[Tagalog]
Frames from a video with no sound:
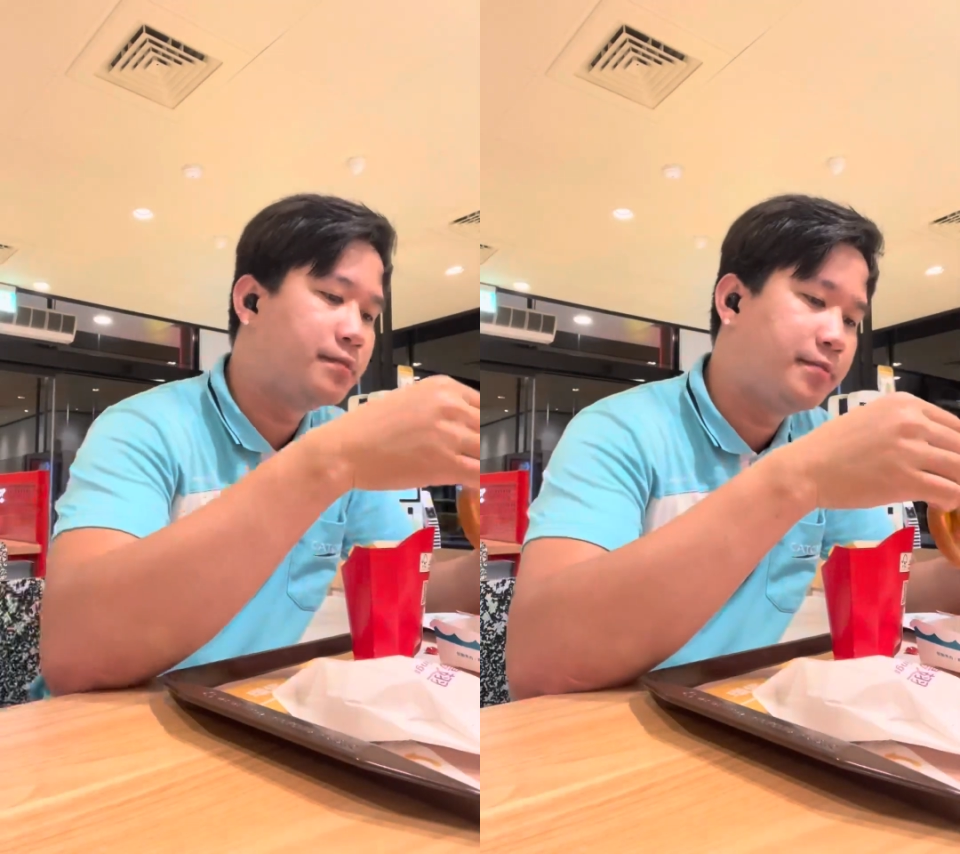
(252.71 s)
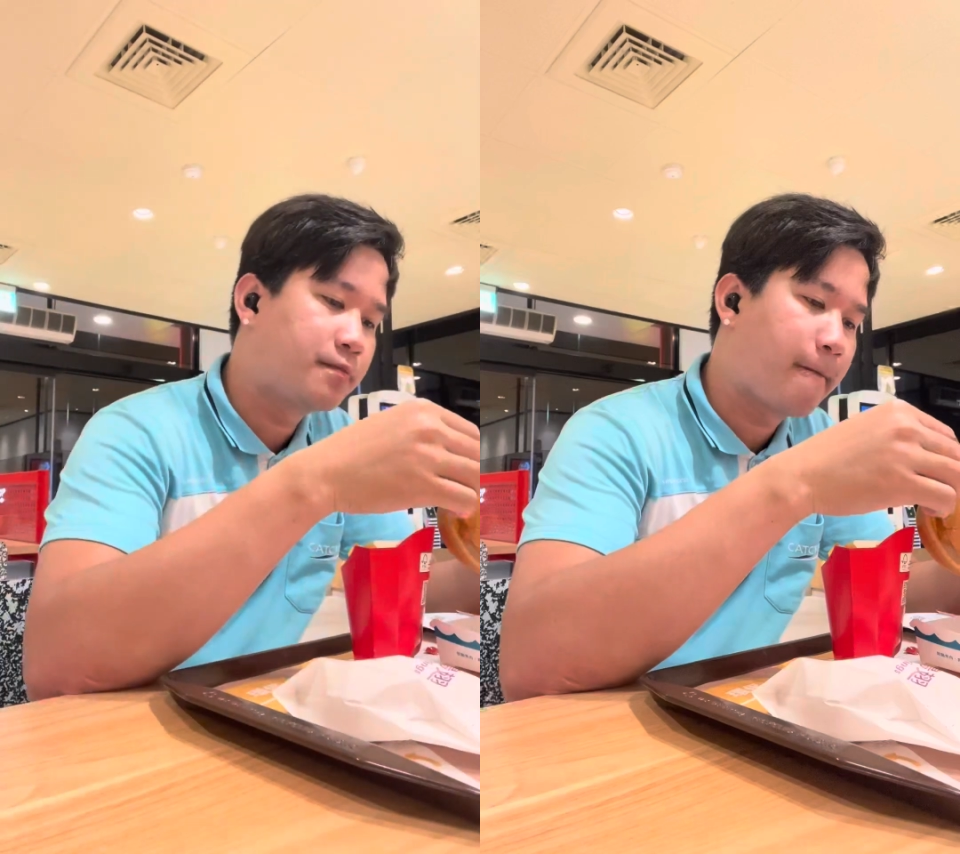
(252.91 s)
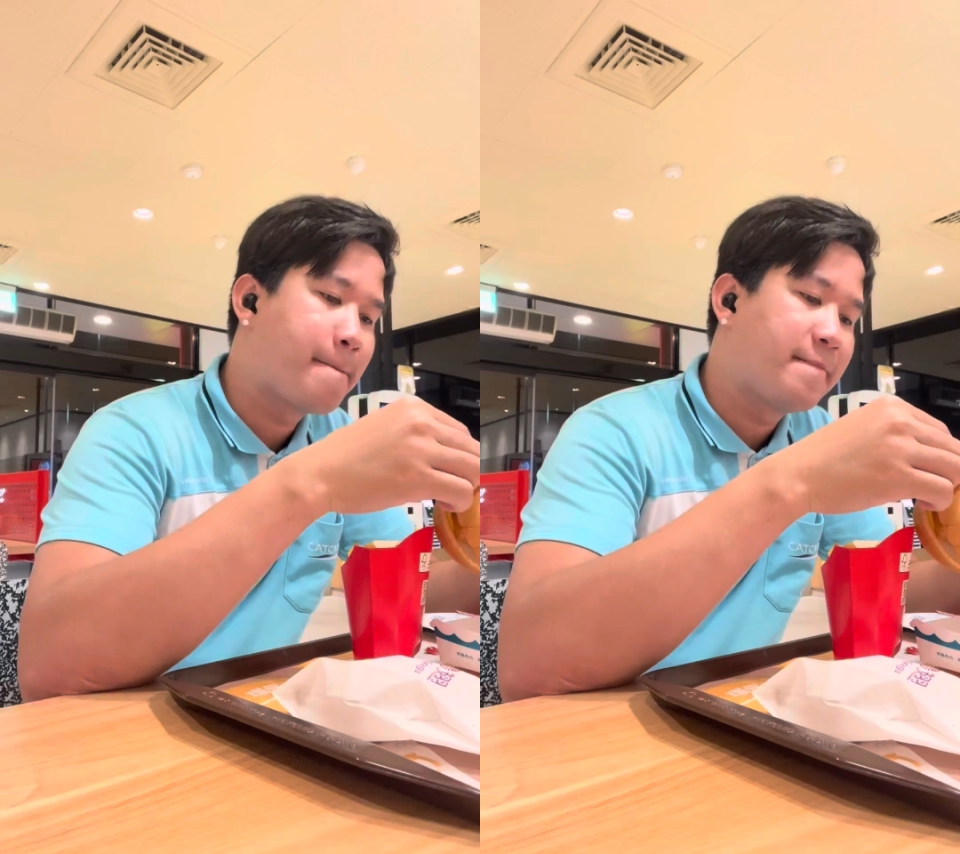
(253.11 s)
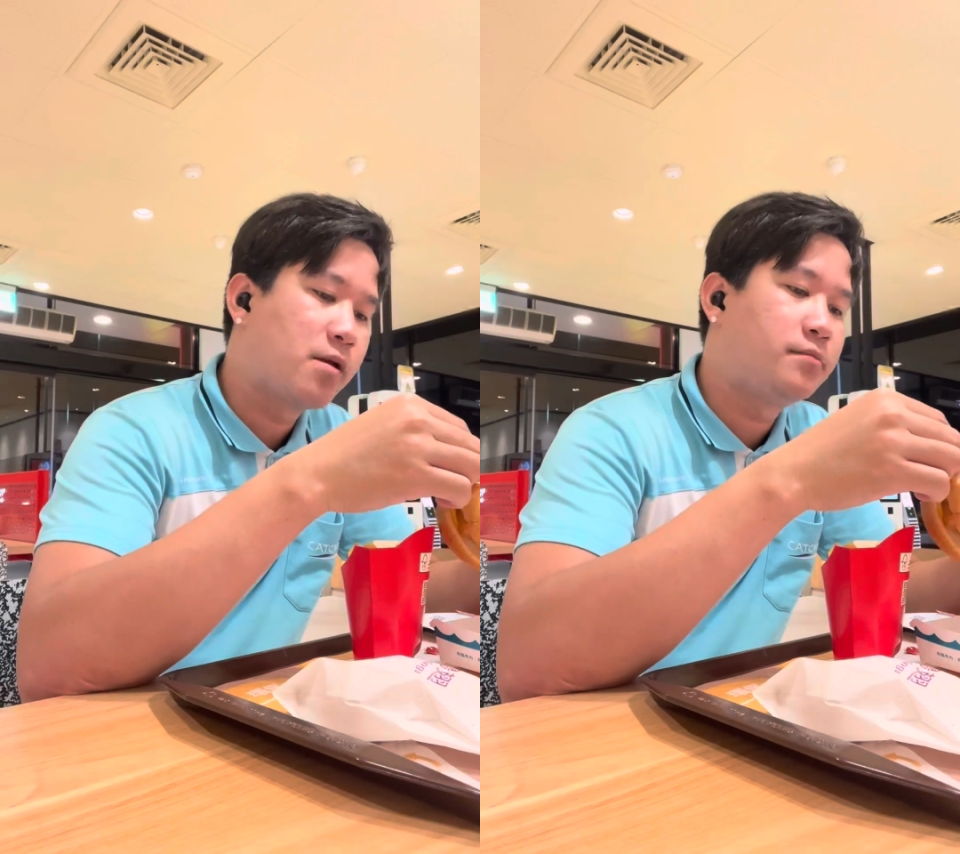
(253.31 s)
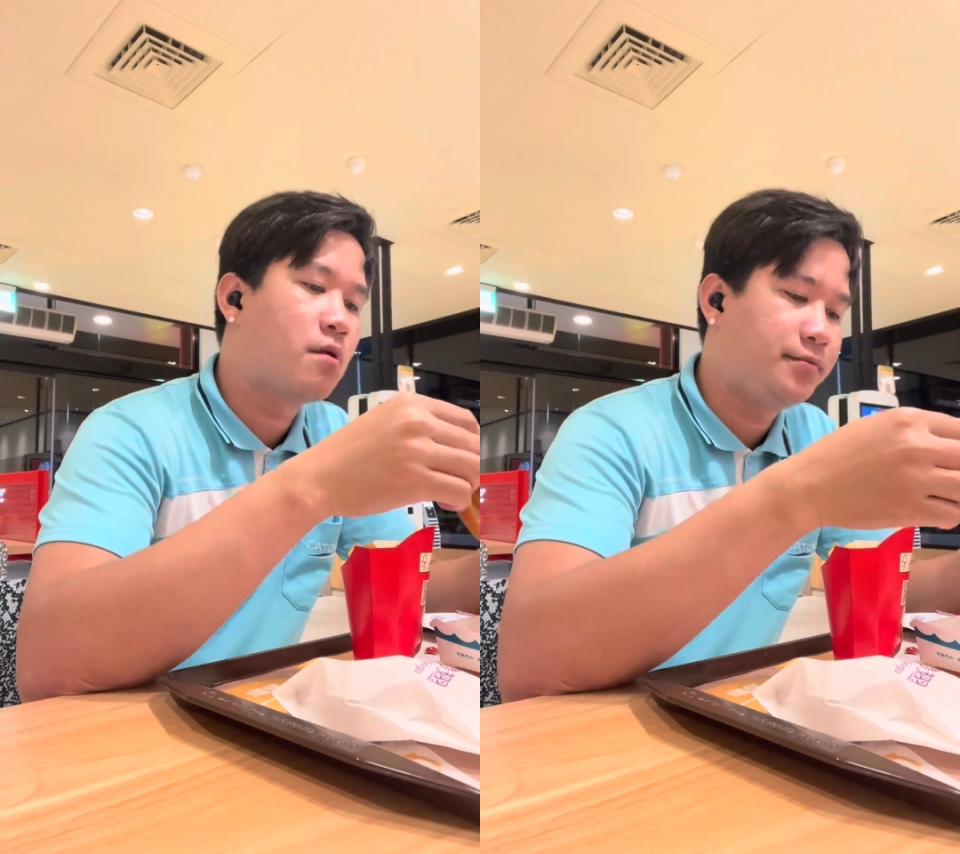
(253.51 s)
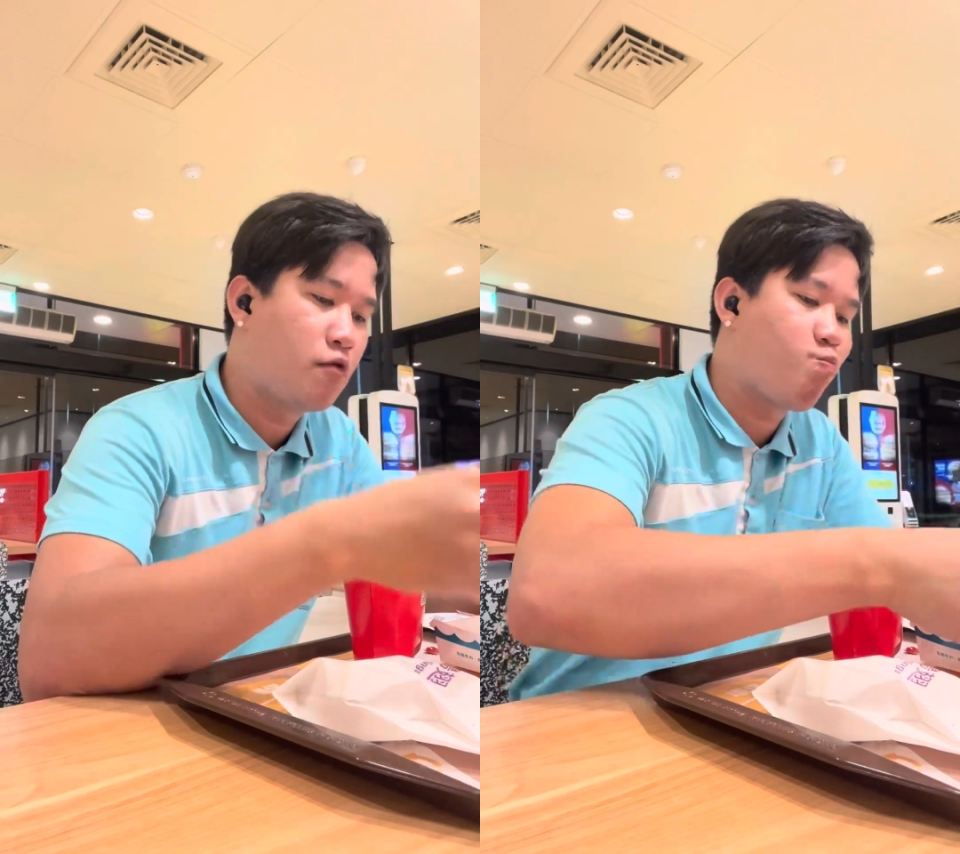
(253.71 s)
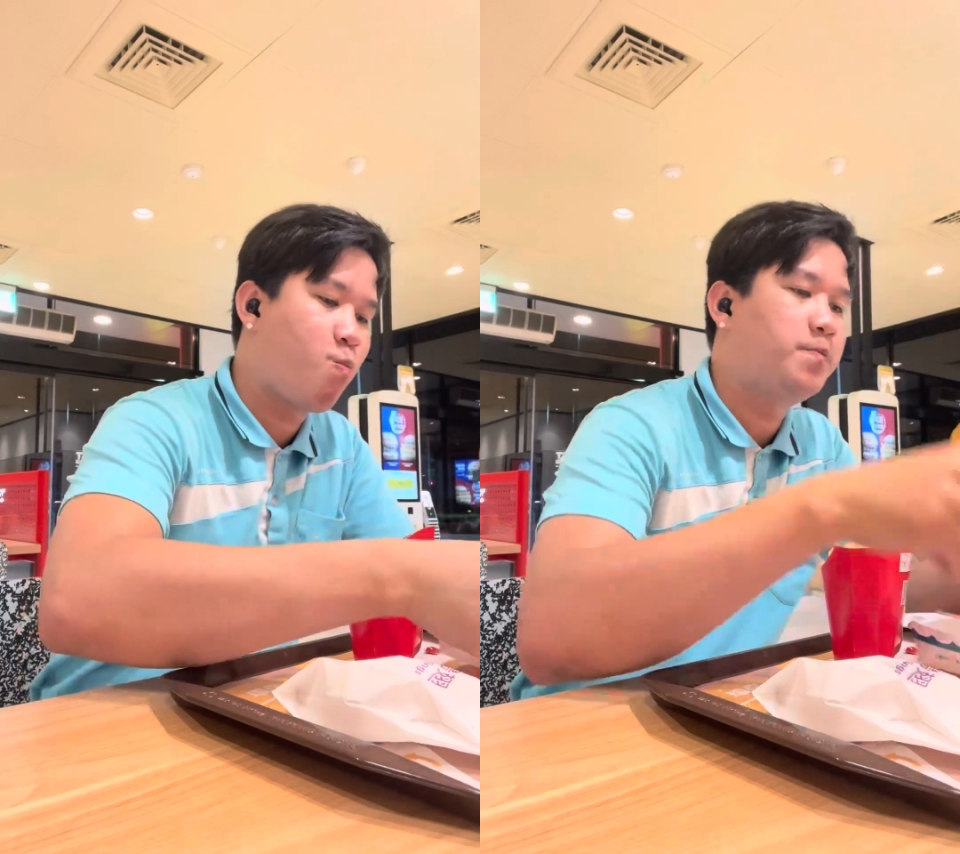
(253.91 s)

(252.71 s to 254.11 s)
ralantaon dyan guys